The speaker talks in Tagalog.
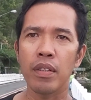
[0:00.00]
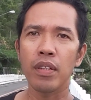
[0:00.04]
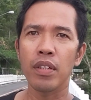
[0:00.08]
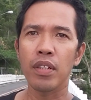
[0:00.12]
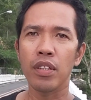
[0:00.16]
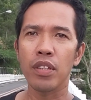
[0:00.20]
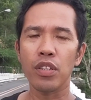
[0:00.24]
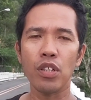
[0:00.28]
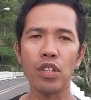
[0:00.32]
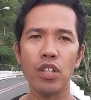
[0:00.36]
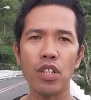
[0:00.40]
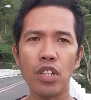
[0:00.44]

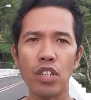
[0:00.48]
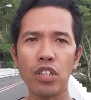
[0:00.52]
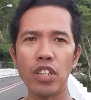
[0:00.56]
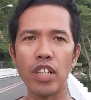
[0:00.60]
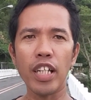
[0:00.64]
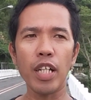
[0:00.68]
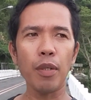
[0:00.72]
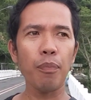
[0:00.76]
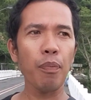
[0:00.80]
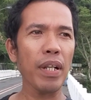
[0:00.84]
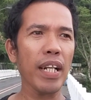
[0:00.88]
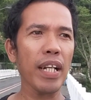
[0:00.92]
So sa
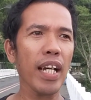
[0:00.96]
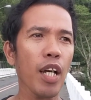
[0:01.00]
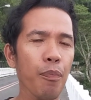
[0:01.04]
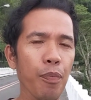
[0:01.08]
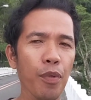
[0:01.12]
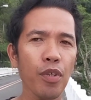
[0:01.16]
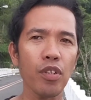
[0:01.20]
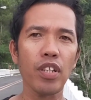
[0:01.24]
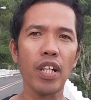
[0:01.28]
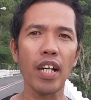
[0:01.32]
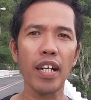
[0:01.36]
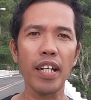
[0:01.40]
di pa
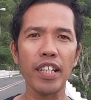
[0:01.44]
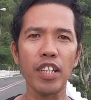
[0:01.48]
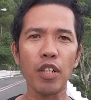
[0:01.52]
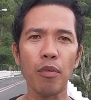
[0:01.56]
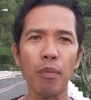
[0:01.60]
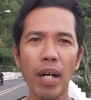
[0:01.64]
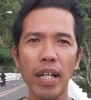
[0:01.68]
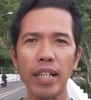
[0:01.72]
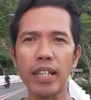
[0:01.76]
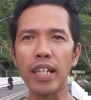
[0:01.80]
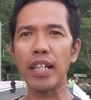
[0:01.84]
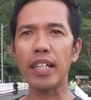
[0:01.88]
nakapunta dito
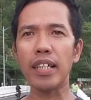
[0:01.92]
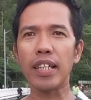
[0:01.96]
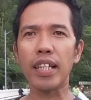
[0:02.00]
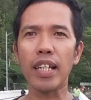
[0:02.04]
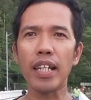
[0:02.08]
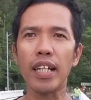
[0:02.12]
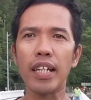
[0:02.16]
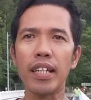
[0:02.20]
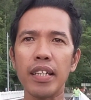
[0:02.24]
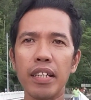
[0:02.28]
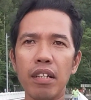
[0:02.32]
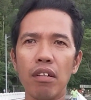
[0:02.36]
mga
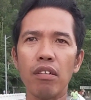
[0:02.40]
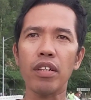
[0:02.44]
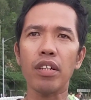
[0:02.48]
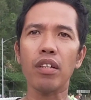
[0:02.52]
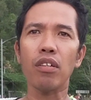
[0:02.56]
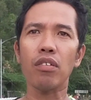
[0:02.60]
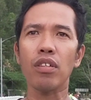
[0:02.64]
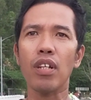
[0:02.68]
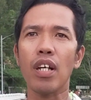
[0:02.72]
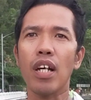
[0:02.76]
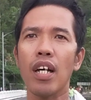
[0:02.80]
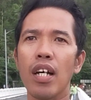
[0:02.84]
katanski dito dito
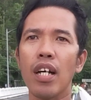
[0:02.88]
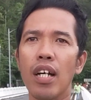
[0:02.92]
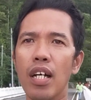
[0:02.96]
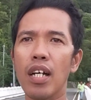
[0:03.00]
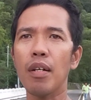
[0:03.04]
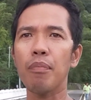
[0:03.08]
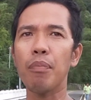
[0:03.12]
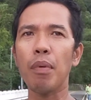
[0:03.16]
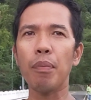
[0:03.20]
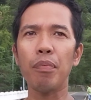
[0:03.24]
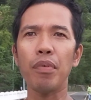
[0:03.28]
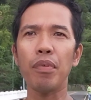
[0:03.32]
sa
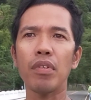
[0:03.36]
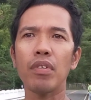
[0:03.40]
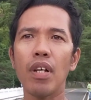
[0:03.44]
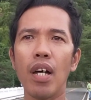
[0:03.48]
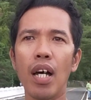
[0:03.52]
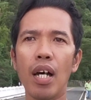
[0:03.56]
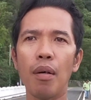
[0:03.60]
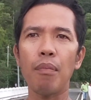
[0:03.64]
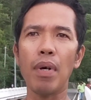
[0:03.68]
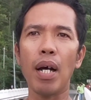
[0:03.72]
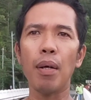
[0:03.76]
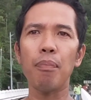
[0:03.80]
papunta
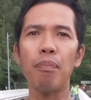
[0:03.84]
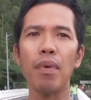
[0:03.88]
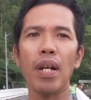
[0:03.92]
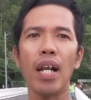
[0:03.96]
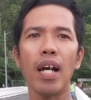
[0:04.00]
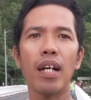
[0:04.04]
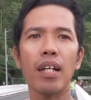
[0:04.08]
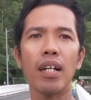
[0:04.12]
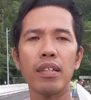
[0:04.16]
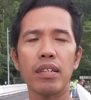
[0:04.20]
uh, Mahaplag,